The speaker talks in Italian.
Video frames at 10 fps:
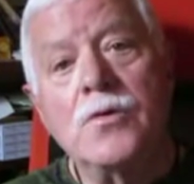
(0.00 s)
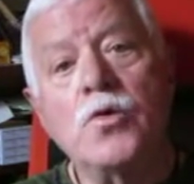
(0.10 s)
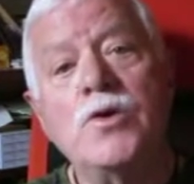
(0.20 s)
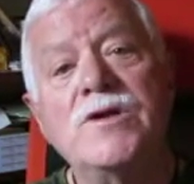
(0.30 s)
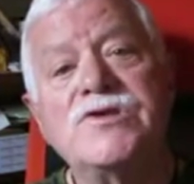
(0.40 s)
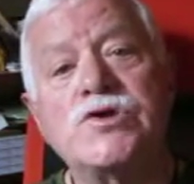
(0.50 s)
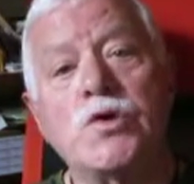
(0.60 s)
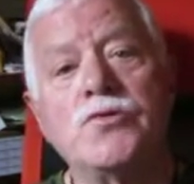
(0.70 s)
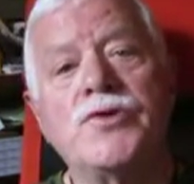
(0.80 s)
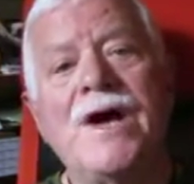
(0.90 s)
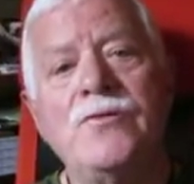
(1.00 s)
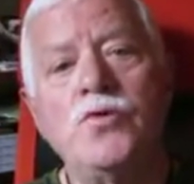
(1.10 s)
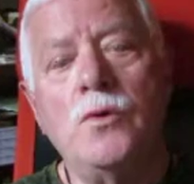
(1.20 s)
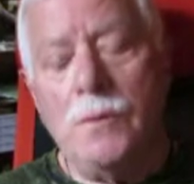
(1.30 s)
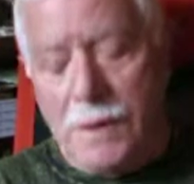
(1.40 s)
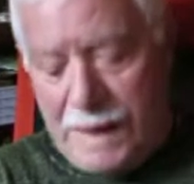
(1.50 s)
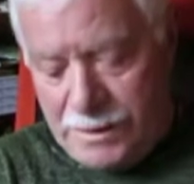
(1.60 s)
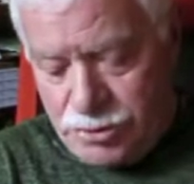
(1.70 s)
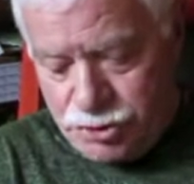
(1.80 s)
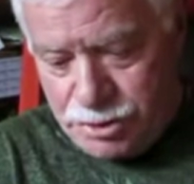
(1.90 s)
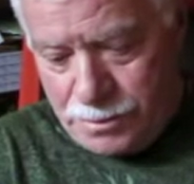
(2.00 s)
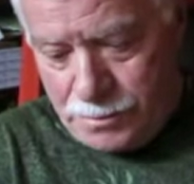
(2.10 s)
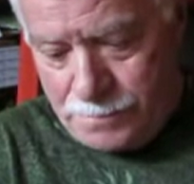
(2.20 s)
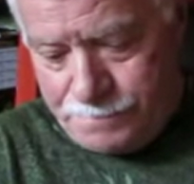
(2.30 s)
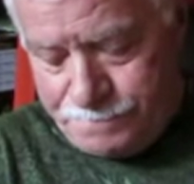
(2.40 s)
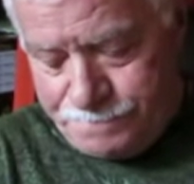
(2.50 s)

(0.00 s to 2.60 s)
con il soldato Angelo.